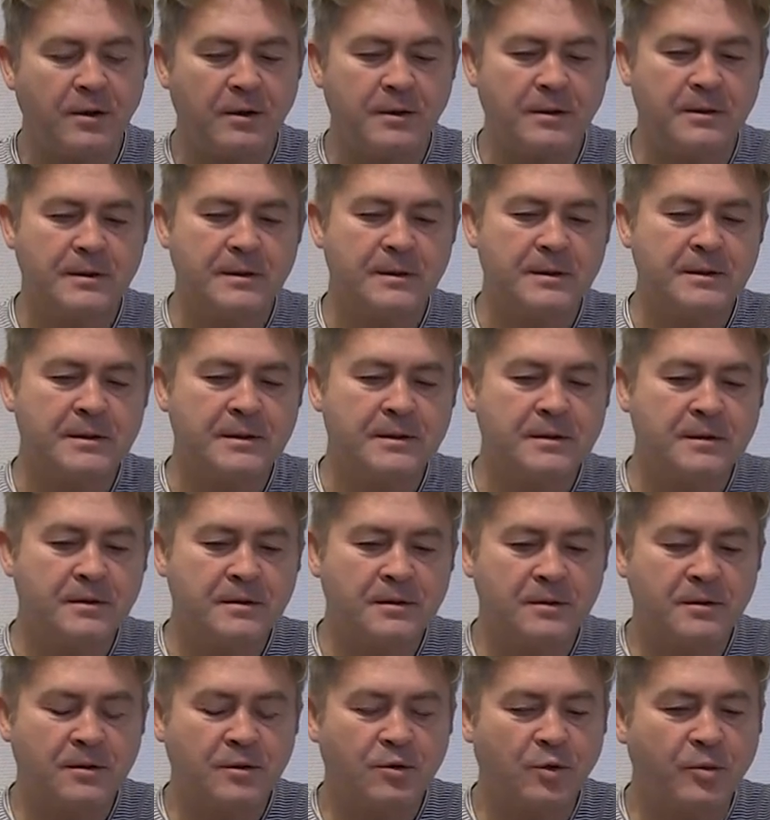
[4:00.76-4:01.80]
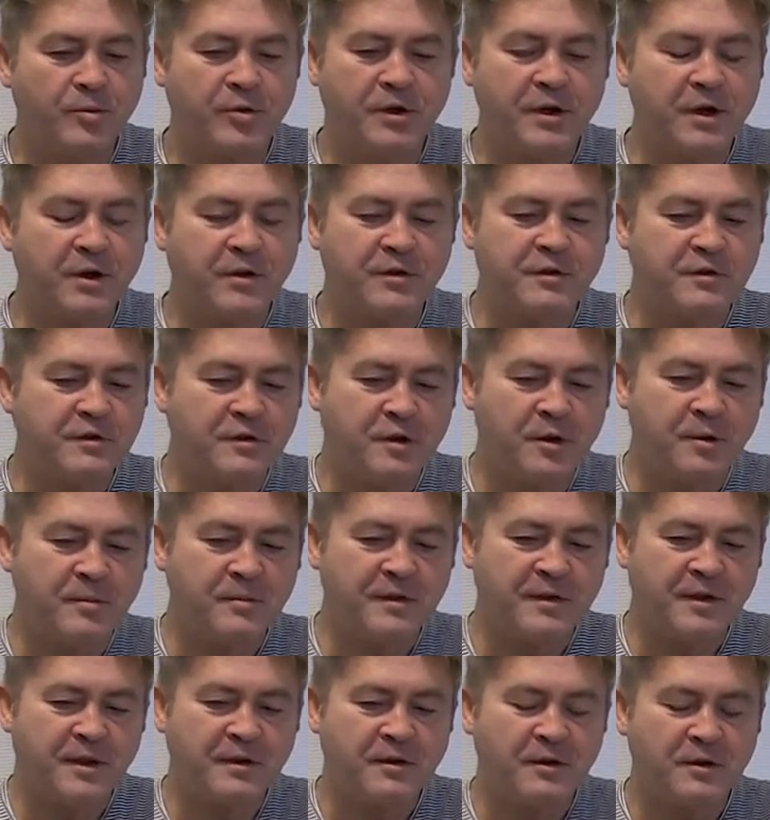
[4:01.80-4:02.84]
euh, qu'on peut lire ensemble,
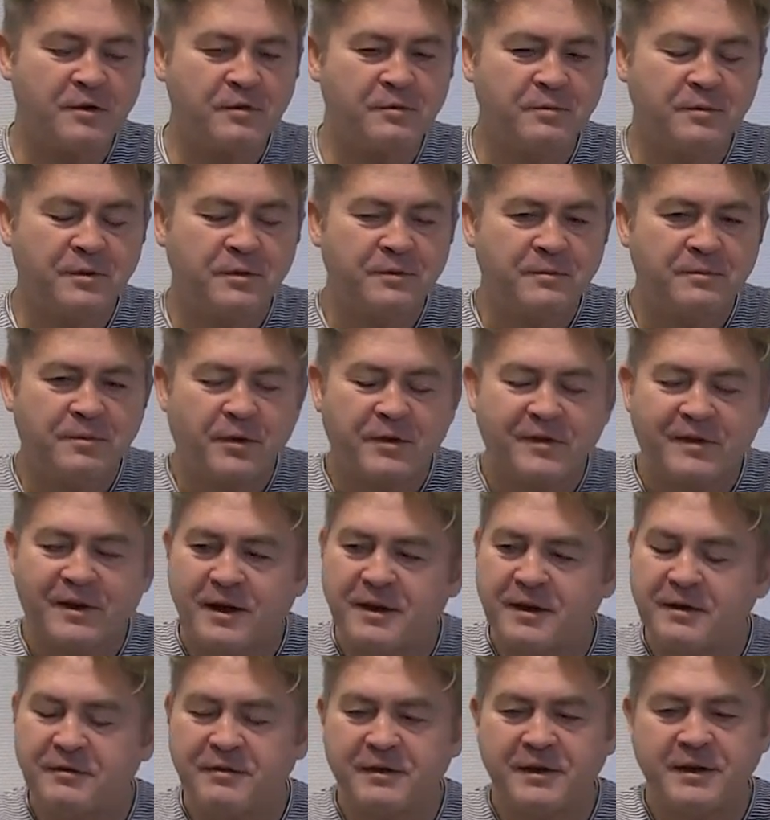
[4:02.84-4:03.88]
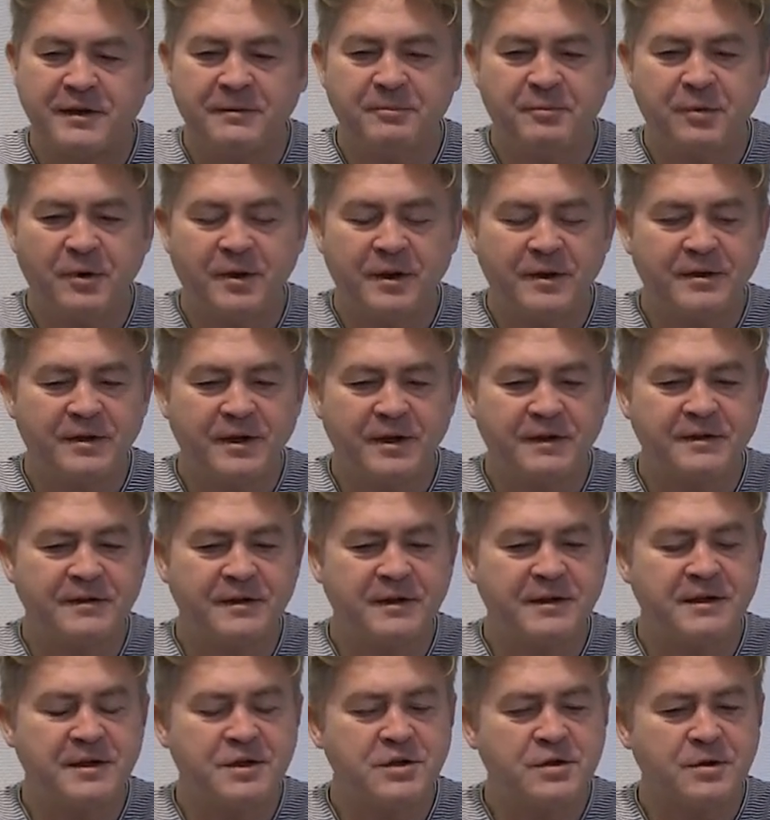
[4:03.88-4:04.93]
c'est-à-dire je, pense c'est un livre qui peut
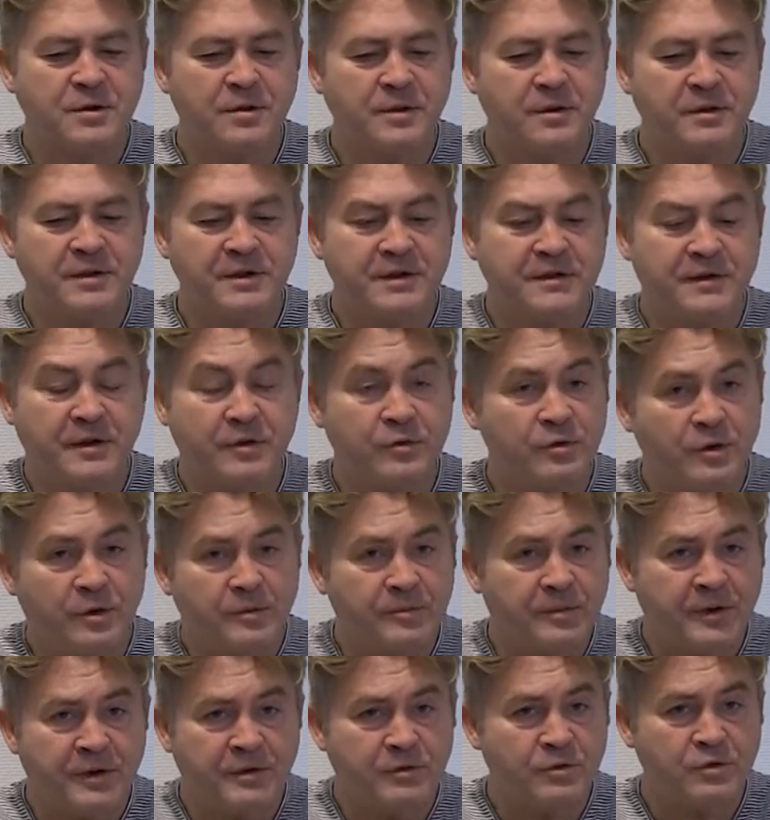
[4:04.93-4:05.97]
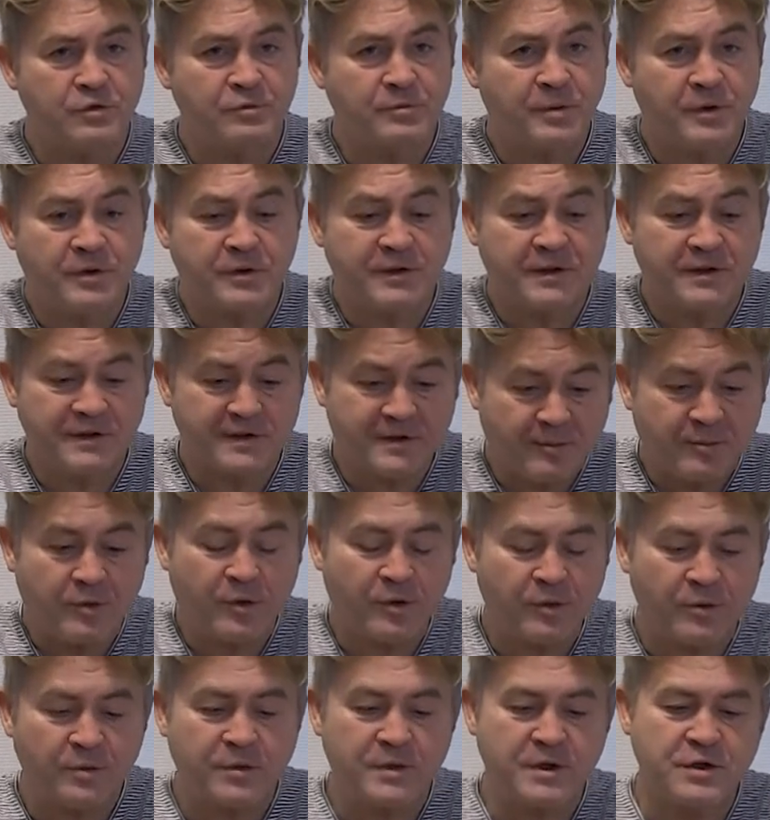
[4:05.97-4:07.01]
intéresser des gens, des adultes, parce que je pense qu'ils
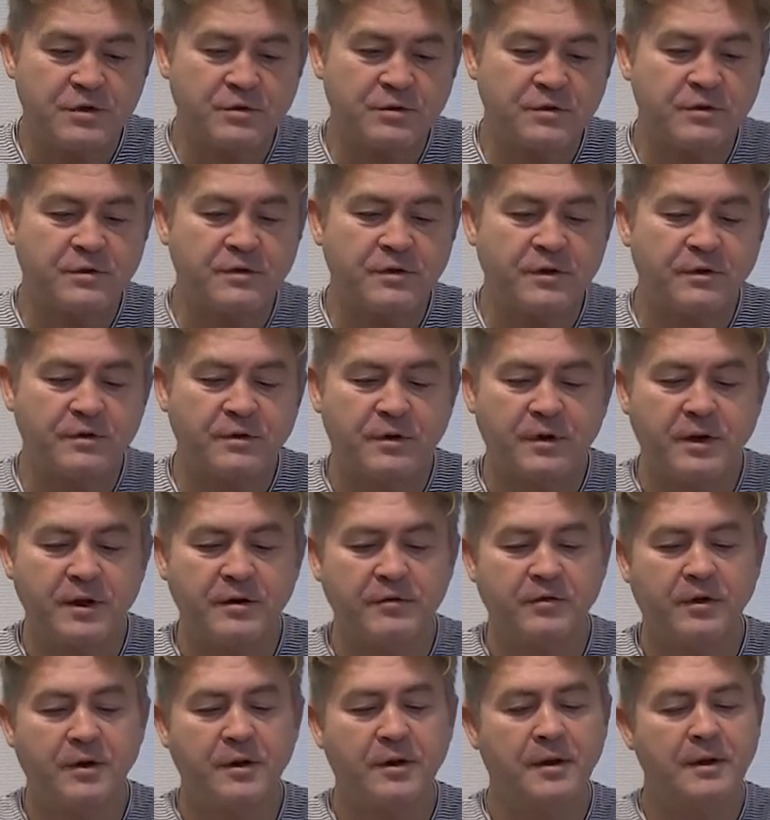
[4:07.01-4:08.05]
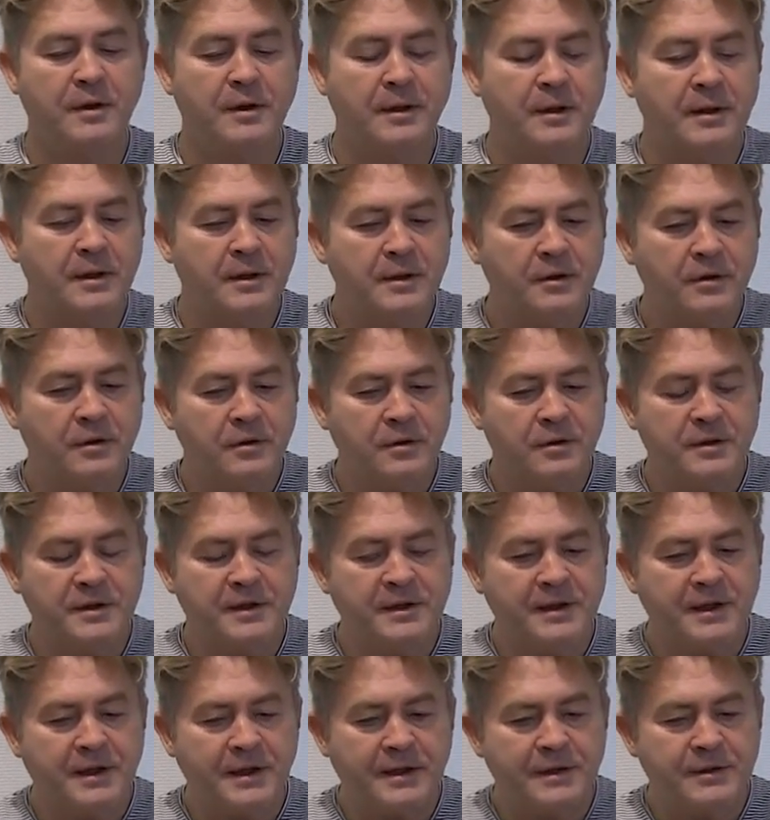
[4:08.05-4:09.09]
apprendront des choses dans ce livre, euh,
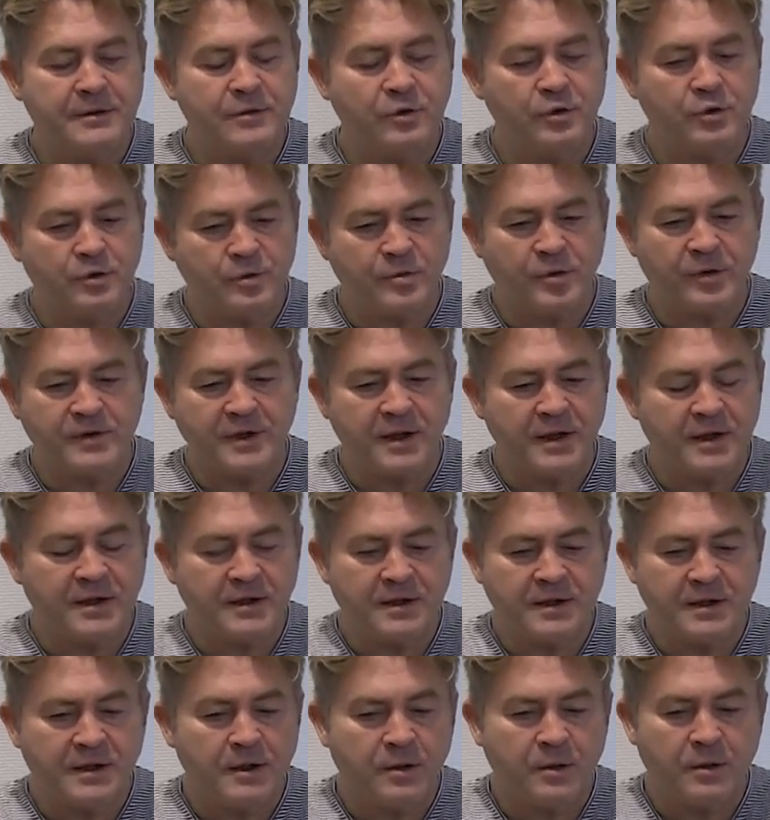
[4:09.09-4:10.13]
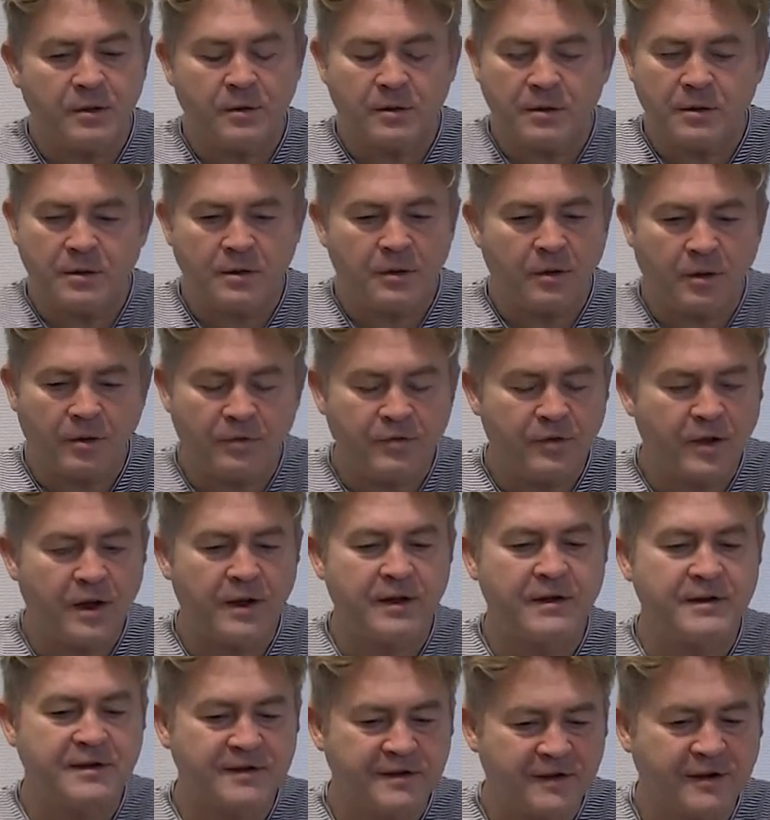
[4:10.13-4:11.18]
qui est documenté et qui euh, renvoie
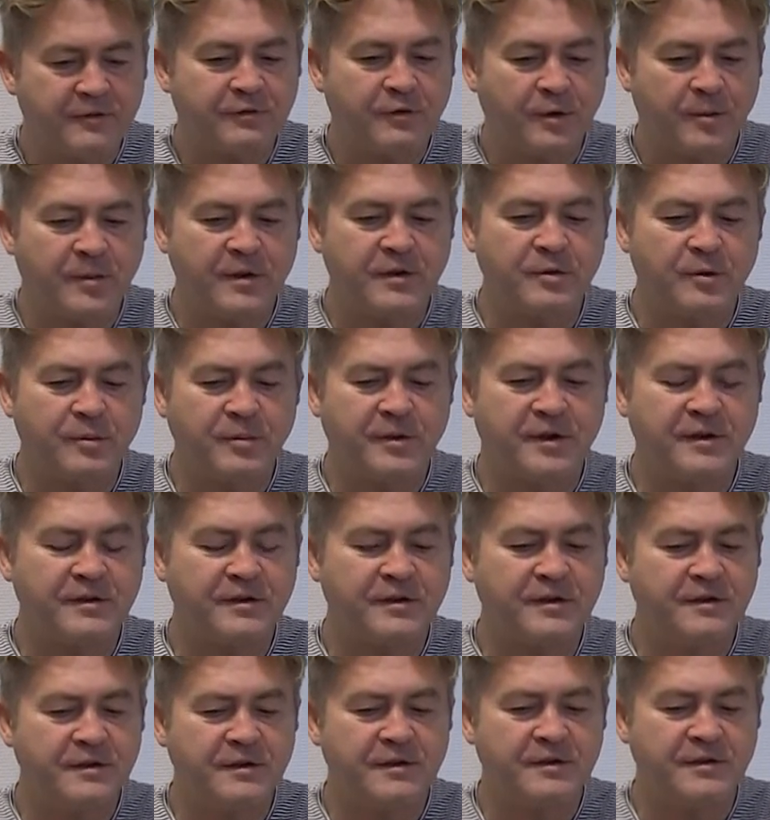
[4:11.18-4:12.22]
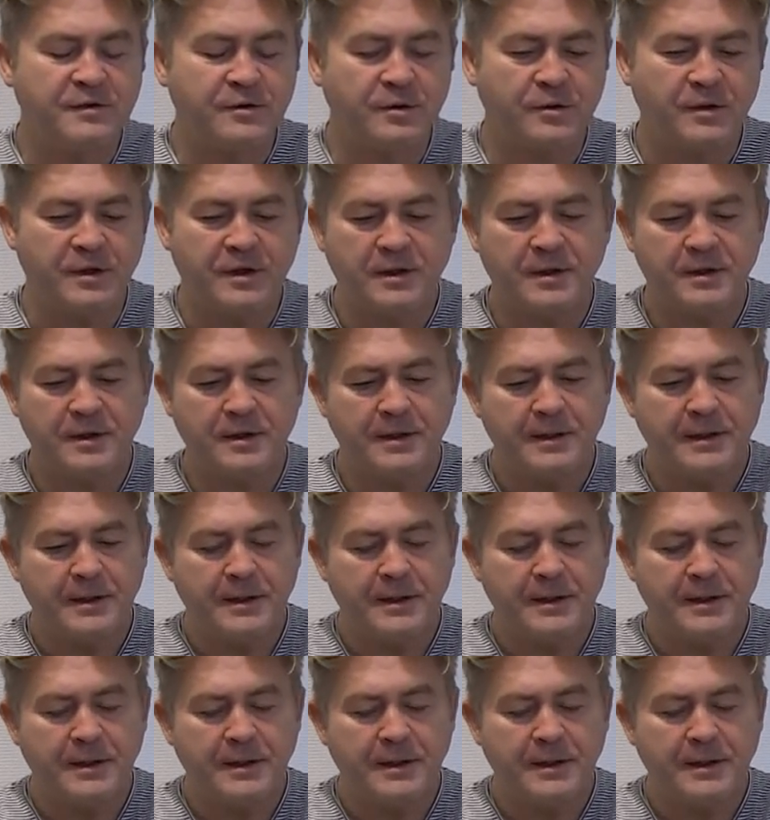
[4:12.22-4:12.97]
à des informations précises historiques.